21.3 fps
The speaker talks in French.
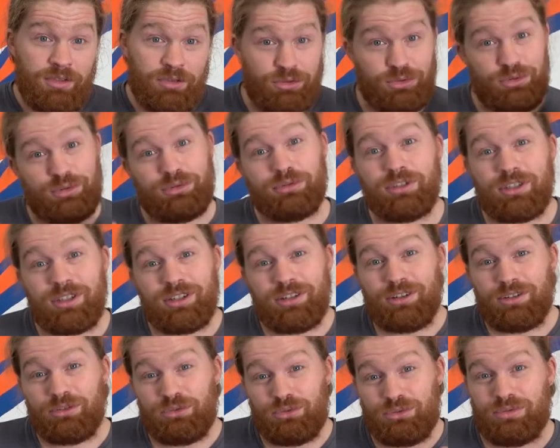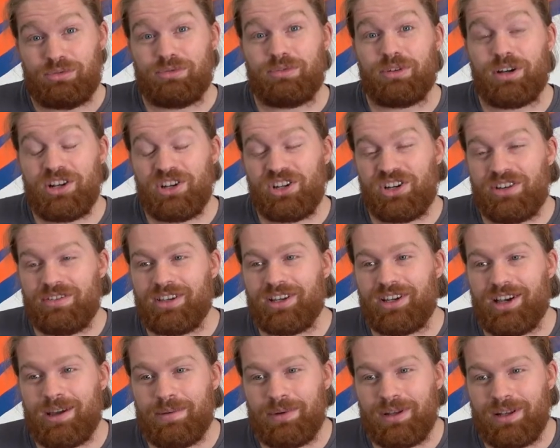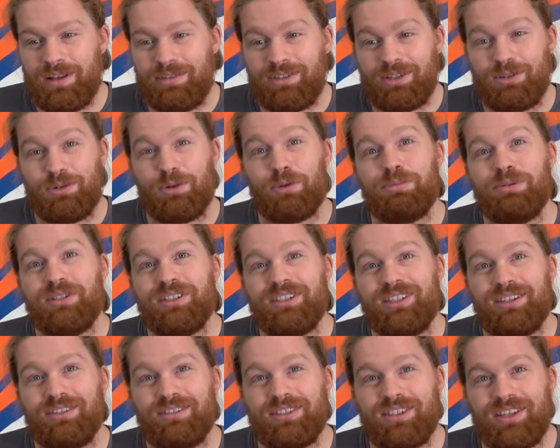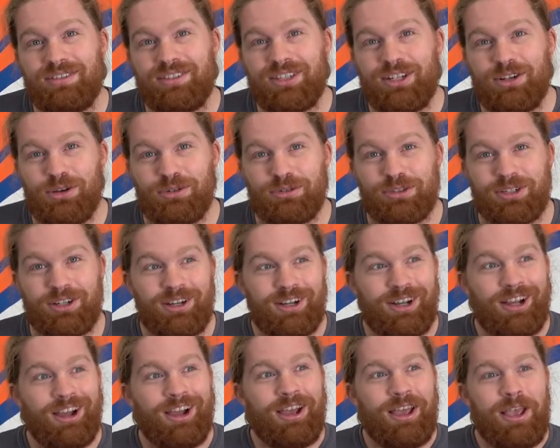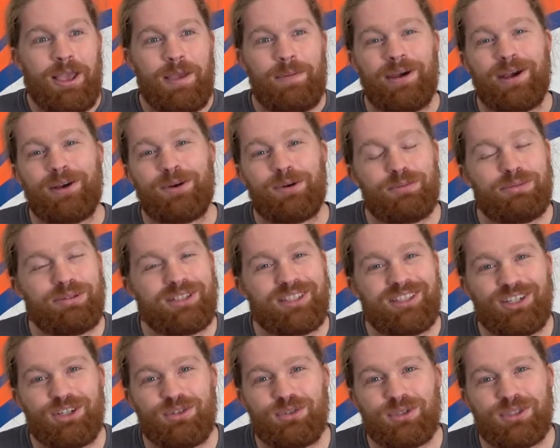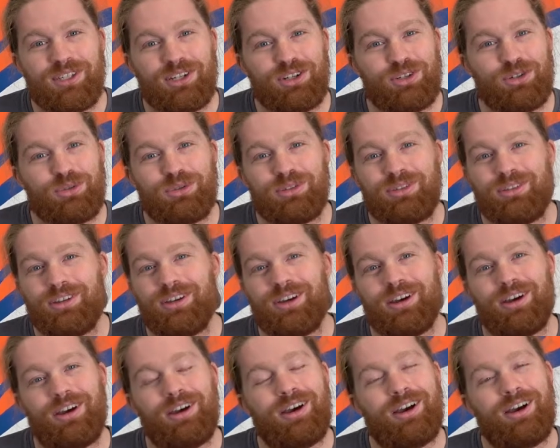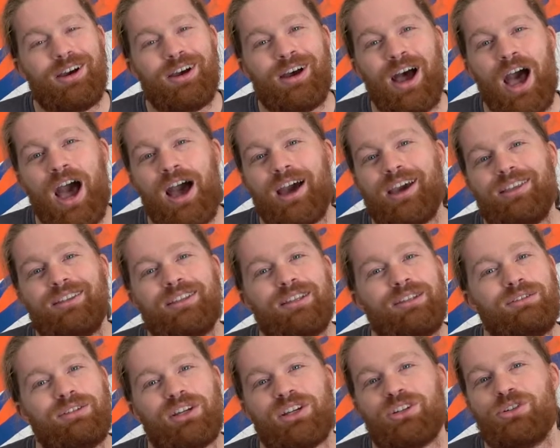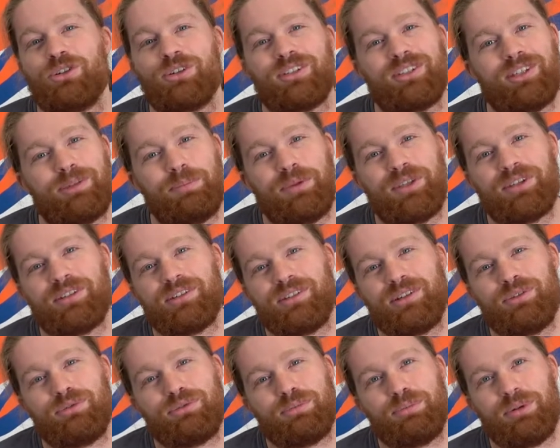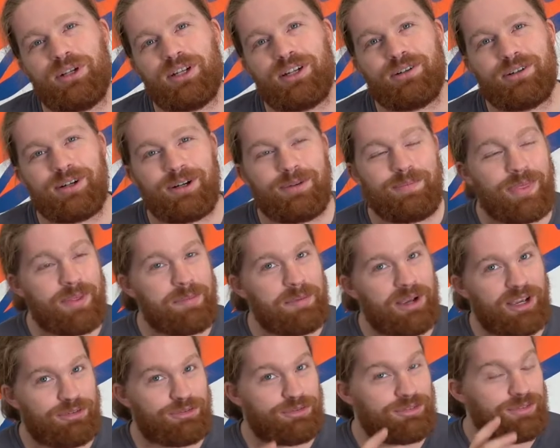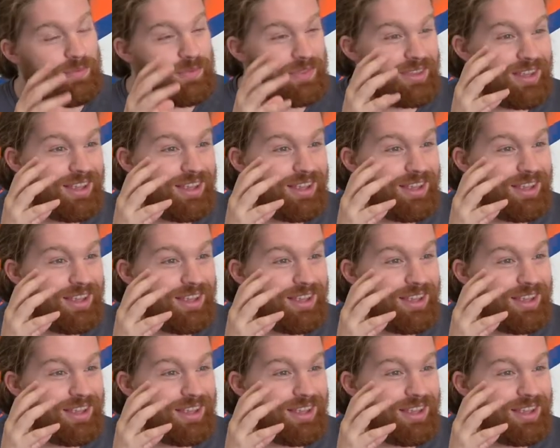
Dune, tu le vois, j'avais quand même un avis compliqué vis-à-vis de l'œuvre. Et par compliqué, je veux dire juste arrêter euh, arrêtez de faire genre sais bien, s'il vous plaît, quoi. Bref.